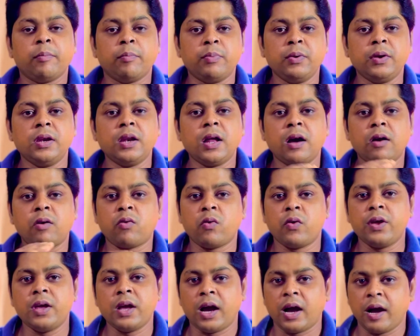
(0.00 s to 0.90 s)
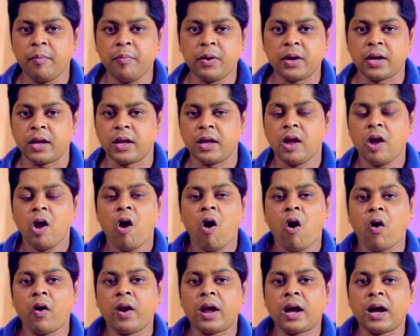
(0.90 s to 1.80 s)
बिना कोई हब के
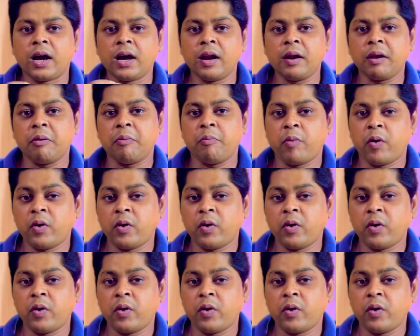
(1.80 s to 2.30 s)
और अगर